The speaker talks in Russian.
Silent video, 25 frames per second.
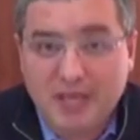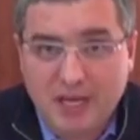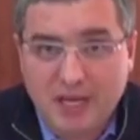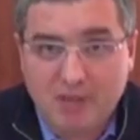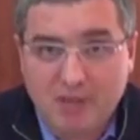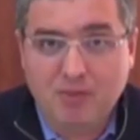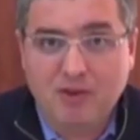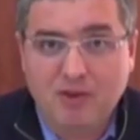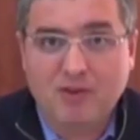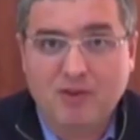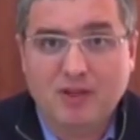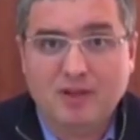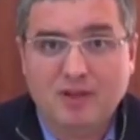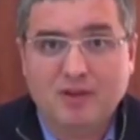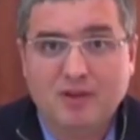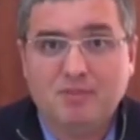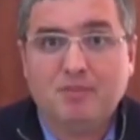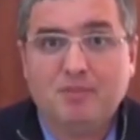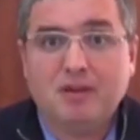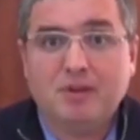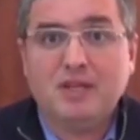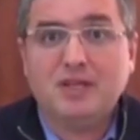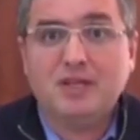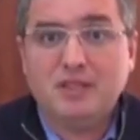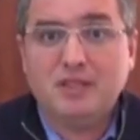
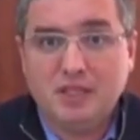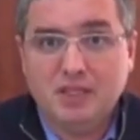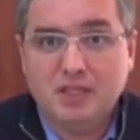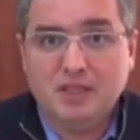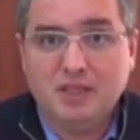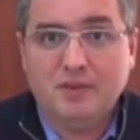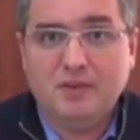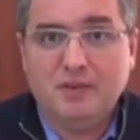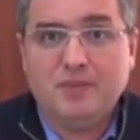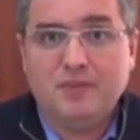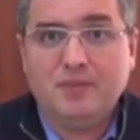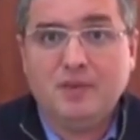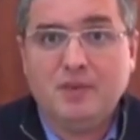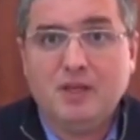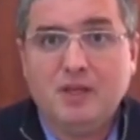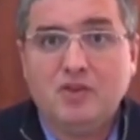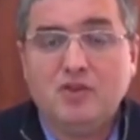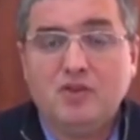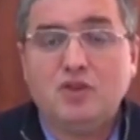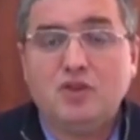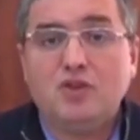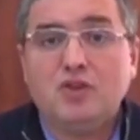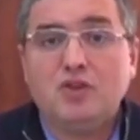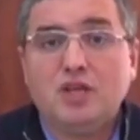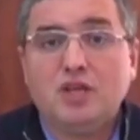требовал, просил
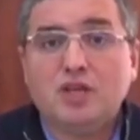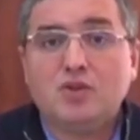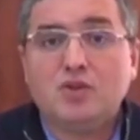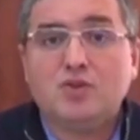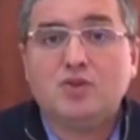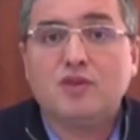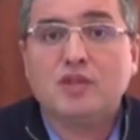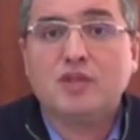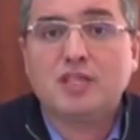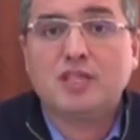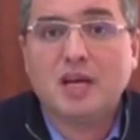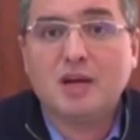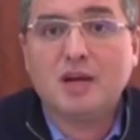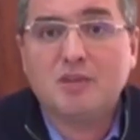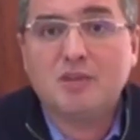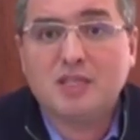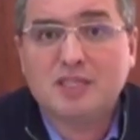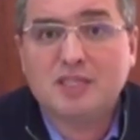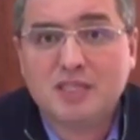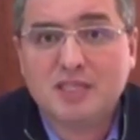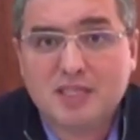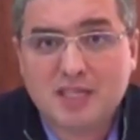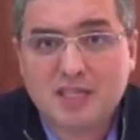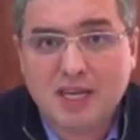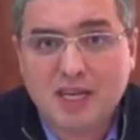сейчас
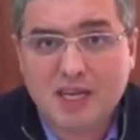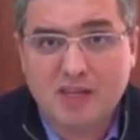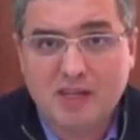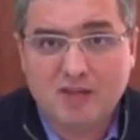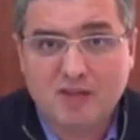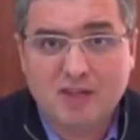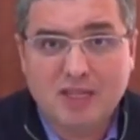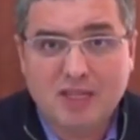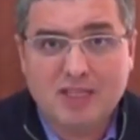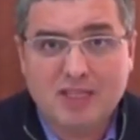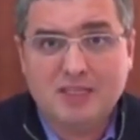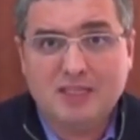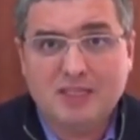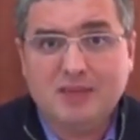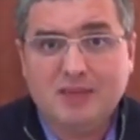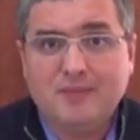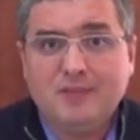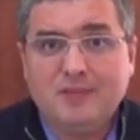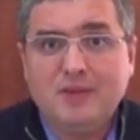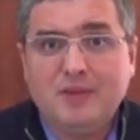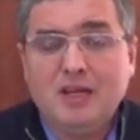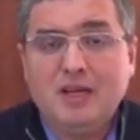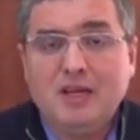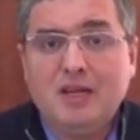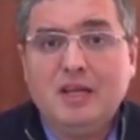уважаемые центральные власти –
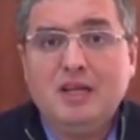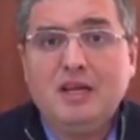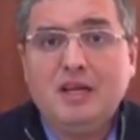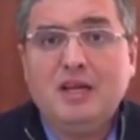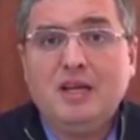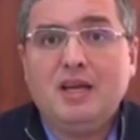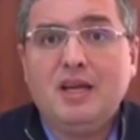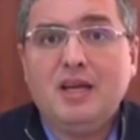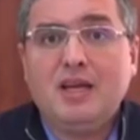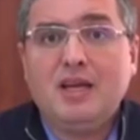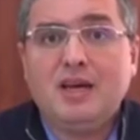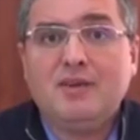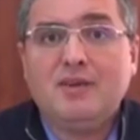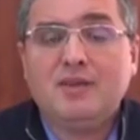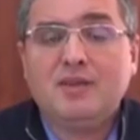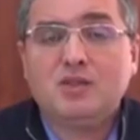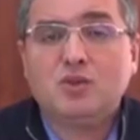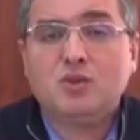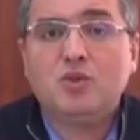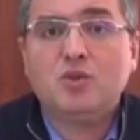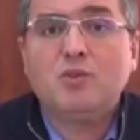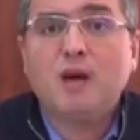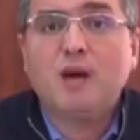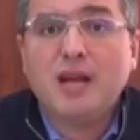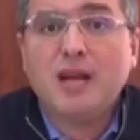я
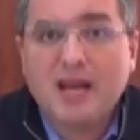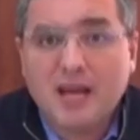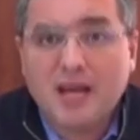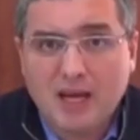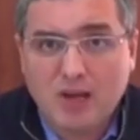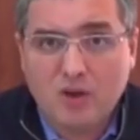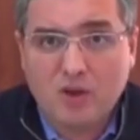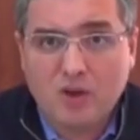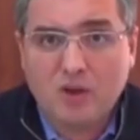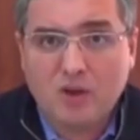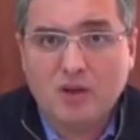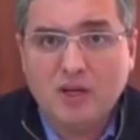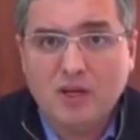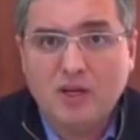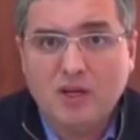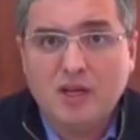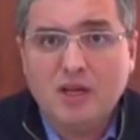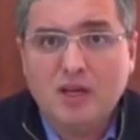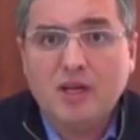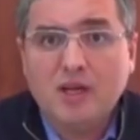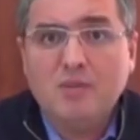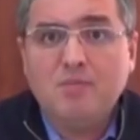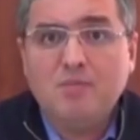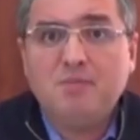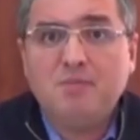вас умоляю,
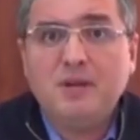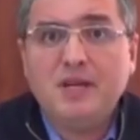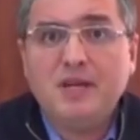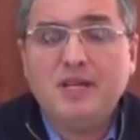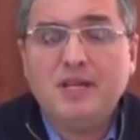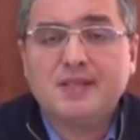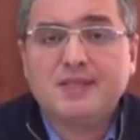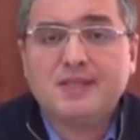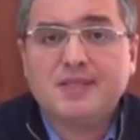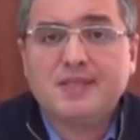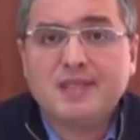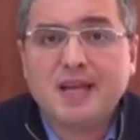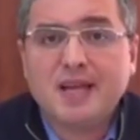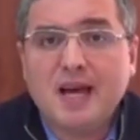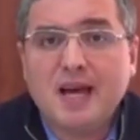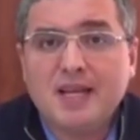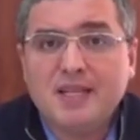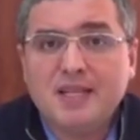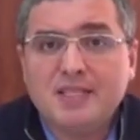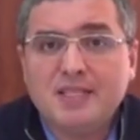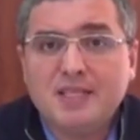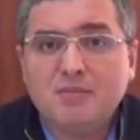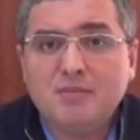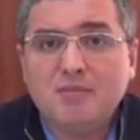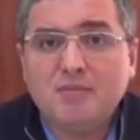
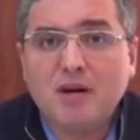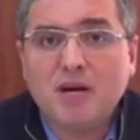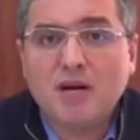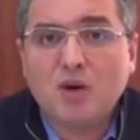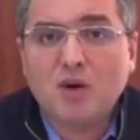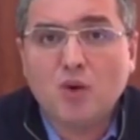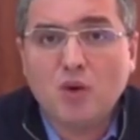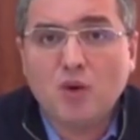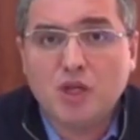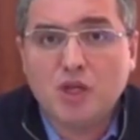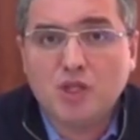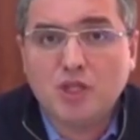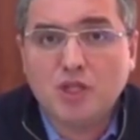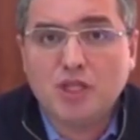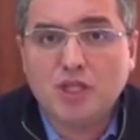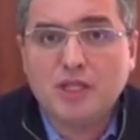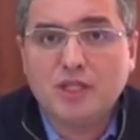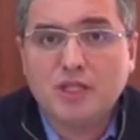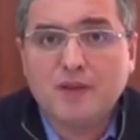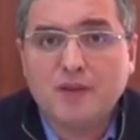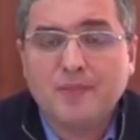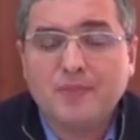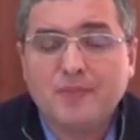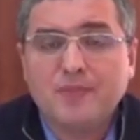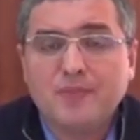перестаньте
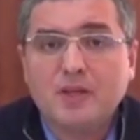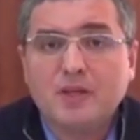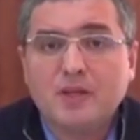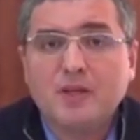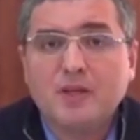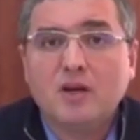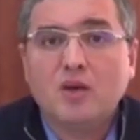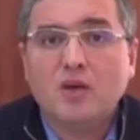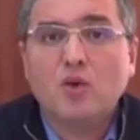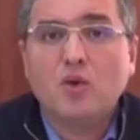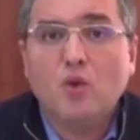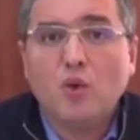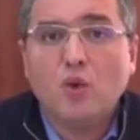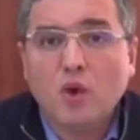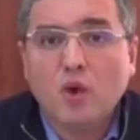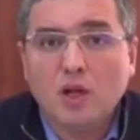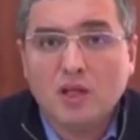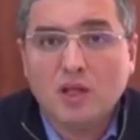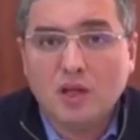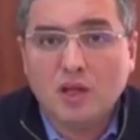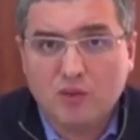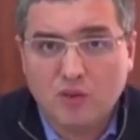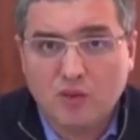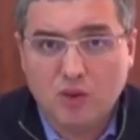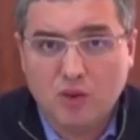морочить
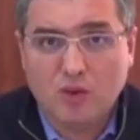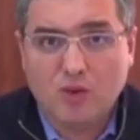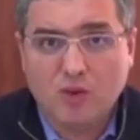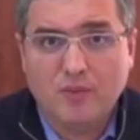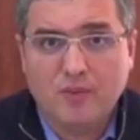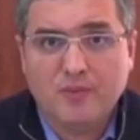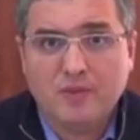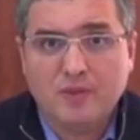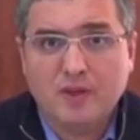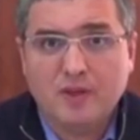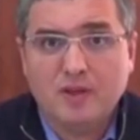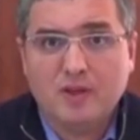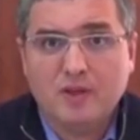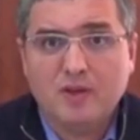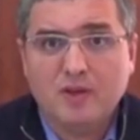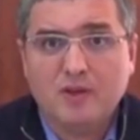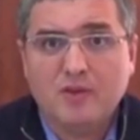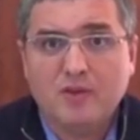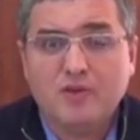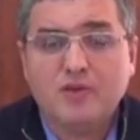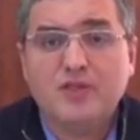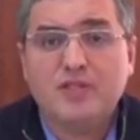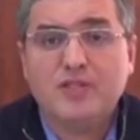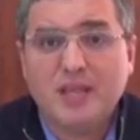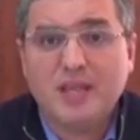голову
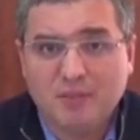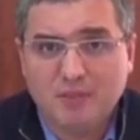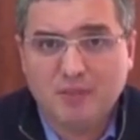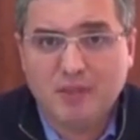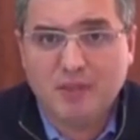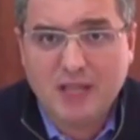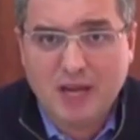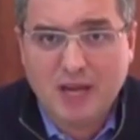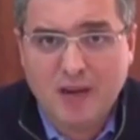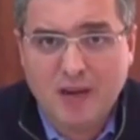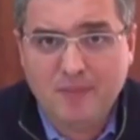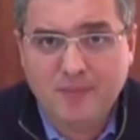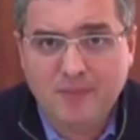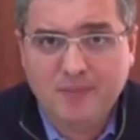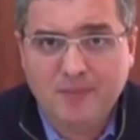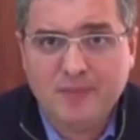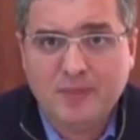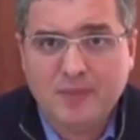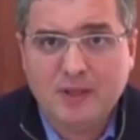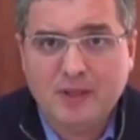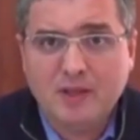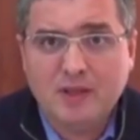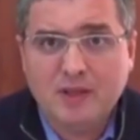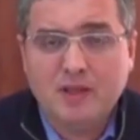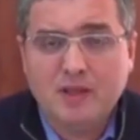всем
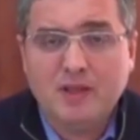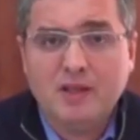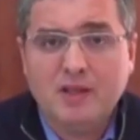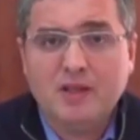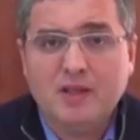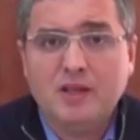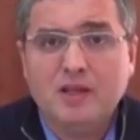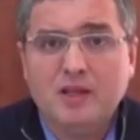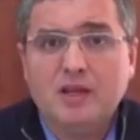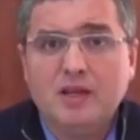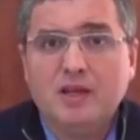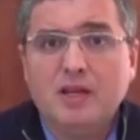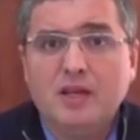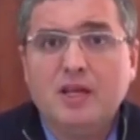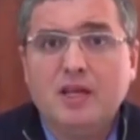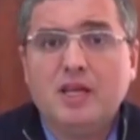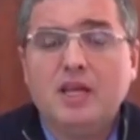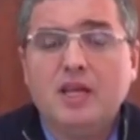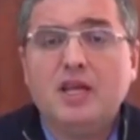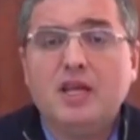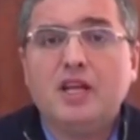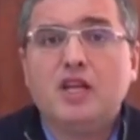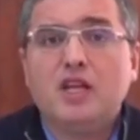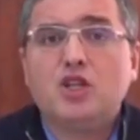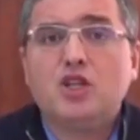нам
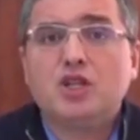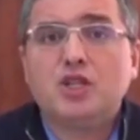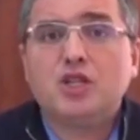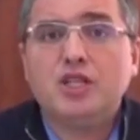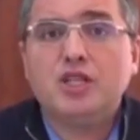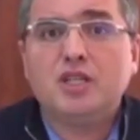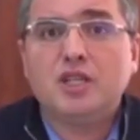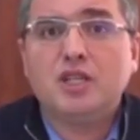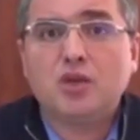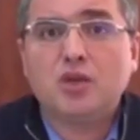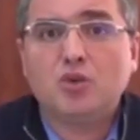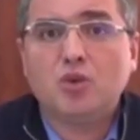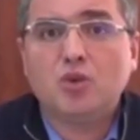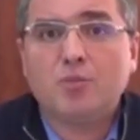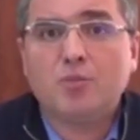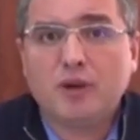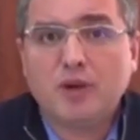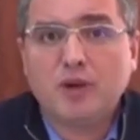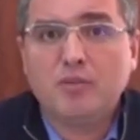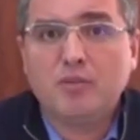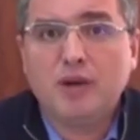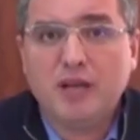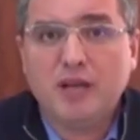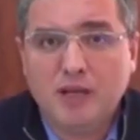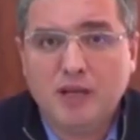и решите эту
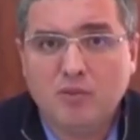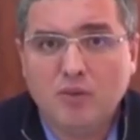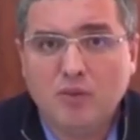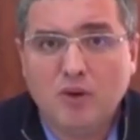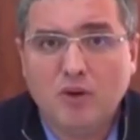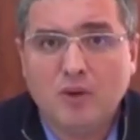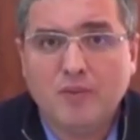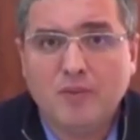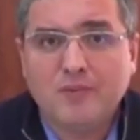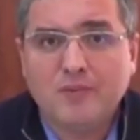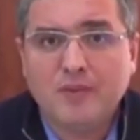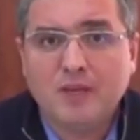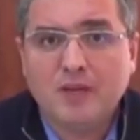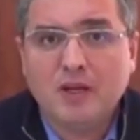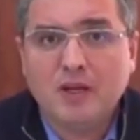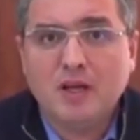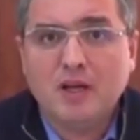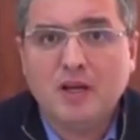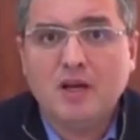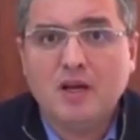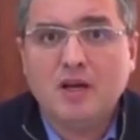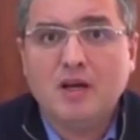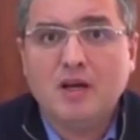проблему.